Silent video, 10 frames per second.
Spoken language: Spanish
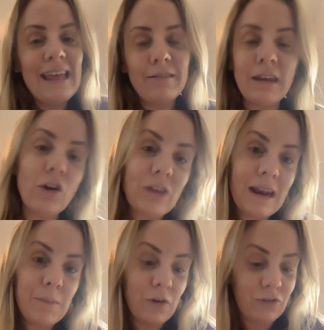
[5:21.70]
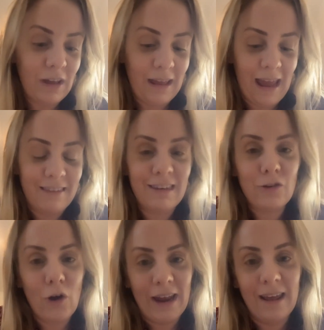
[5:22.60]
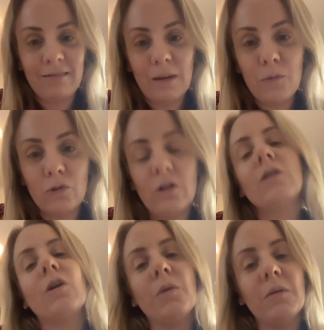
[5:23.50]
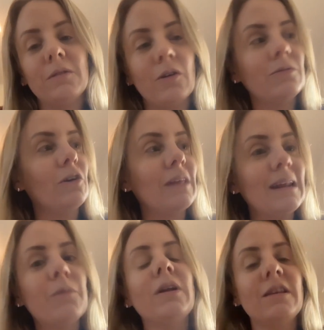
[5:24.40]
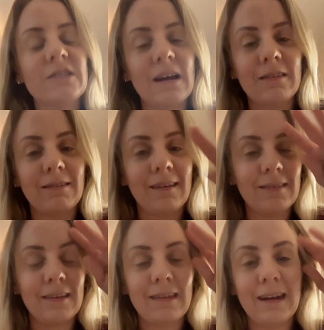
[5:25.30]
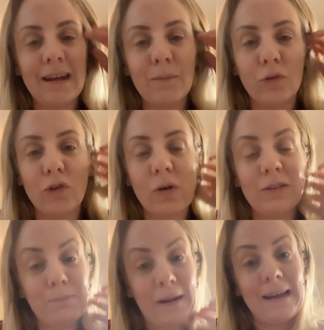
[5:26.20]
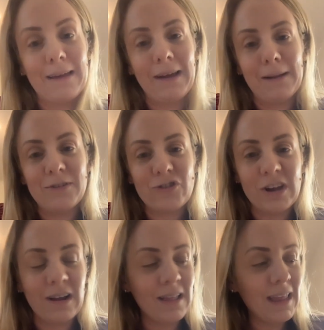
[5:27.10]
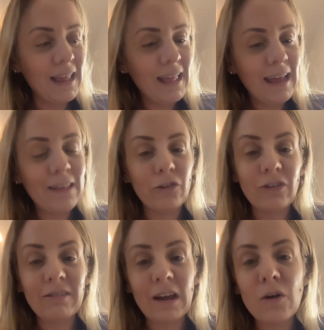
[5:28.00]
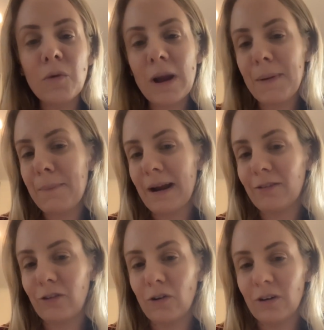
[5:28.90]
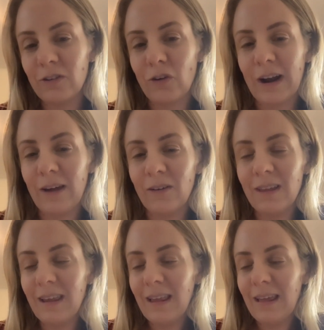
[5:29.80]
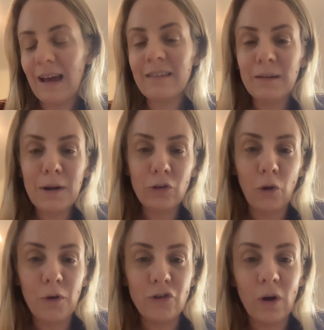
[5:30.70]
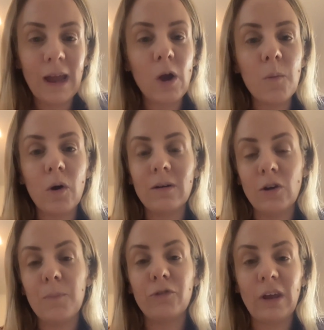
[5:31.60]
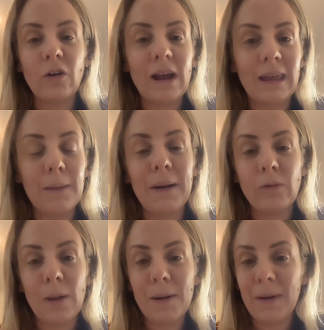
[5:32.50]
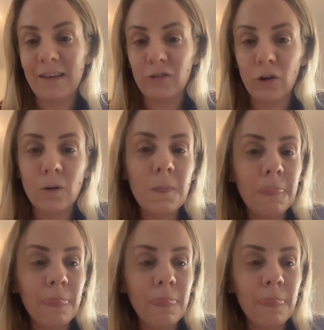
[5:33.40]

si no tenemos eh, éxito en este mundo, como no, tenemos ni chance de estar en el mundo para que venga el Mesías. Entonces es como una preparación, yo creo. Así me lo tomo yo. Es como nos pusieron aquí para una preparación